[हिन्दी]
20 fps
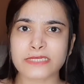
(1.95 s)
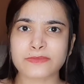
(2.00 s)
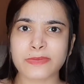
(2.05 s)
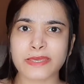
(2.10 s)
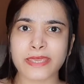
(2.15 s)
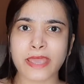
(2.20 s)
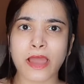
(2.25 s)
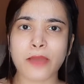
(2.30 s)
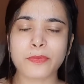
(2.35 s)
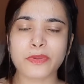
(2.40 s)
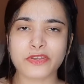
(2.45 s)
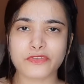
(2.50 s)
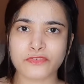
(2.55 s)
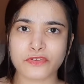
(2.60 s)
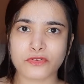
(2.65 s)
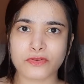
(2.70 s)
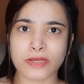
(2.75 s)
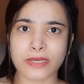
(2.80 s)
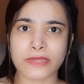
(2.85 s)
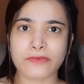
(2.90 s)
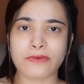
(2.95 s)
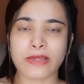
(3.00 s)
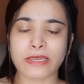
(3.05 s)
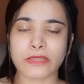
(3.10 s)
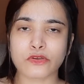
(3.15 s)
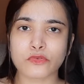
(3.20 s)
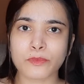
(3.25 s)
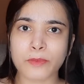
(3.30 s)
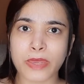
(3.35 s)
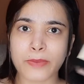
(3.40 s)
आज मैं यहाँ पे रिव्यू करने
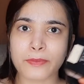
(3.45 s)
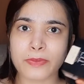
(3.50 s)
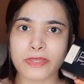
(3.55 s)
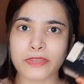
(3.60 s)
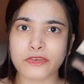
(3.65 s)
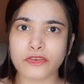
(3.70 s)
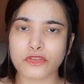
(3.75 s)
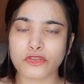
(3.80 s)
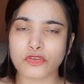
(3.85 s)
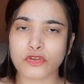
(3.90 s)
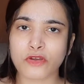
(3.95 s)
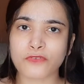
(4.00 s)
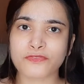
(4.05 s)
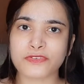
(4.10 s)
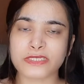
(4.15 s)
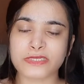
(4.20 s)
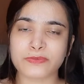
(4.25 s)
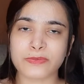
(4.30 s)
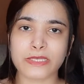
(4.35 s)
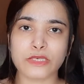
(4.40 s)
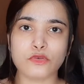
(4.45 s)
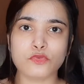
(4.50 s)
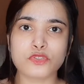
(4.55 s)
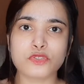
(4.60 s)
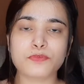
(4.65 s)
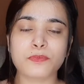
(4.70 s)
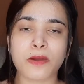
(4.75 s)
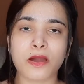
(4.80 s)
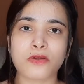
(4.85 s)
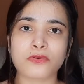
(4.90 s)
वाली हूँ मेबली न्यूयॉर्क फिटमी
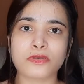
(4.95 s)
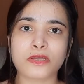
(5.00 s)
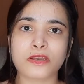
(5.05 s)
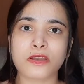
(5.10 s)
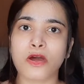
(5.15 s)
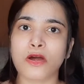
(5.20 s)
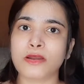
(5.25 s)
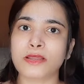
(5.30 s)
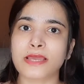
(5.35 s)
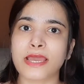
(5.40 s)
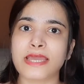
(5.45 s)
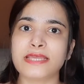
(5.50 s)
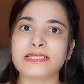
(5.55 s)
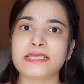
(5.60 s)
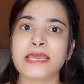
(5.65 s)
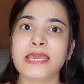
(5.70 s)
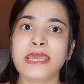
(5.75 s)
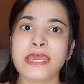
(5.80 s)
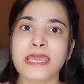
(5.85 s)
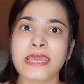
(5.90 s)
लूज़ पाउडर और गाइज